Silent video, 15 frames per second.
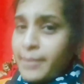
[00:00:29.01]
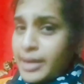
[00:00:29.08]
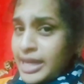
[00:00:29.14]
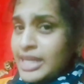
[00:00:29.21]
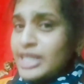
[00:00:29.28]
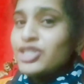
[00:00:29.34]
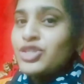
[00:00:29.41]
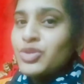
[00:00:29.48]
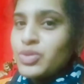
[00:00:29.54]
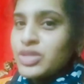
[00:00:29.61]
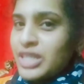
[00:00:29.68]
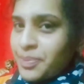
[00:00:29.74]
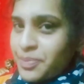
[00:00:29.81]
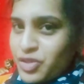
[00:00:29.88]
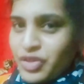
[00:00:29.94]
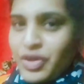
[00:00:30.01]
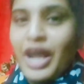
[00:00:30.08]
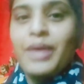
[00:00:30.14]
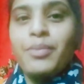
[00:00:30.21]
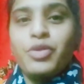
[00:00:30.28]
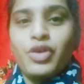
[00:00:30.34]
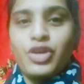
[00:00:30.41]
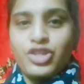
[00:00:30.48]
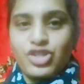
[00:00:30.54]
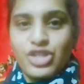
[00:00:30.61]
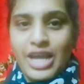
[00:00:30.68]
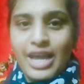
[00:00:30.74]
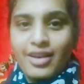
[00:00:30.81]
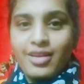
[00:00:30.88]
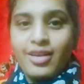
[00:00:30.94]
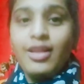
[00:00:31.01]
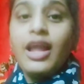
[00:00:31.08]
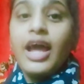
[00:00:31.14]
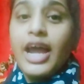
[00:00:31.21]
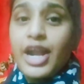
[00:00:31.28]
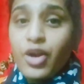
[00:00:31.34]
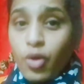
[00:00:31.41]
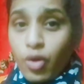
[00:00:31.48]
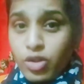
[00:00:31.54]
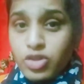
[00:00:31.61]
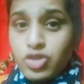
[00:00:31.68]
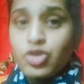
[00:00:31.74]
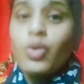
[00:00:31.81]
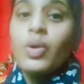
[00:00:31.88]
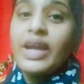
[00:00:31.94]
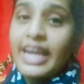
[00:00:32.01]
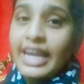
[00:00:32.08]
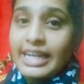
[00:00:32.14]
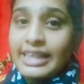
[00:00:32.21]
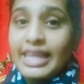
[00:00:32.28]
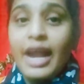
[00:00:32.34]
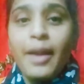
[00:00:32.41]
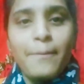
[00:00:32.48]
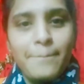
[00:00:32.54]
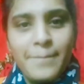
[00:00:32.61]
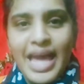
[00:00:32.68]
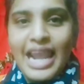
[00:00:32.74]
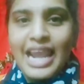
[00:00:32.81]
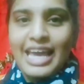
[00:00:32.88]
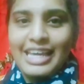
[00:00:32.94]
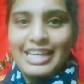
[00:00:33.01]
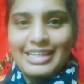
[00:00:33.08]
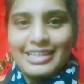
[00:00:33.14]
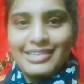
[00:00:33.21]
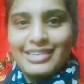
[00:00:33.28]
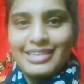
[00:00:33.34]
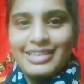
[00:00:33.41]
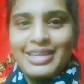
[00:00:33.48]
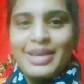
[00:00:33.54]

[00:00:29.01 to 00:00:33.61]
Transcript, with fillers: ప్లీజ్ డూ సబ్స్క్రైబ్ టు అవర్ ఛానల్ అండ్ ఆల్సో హిట్ దట్ బెల్ ఐకన్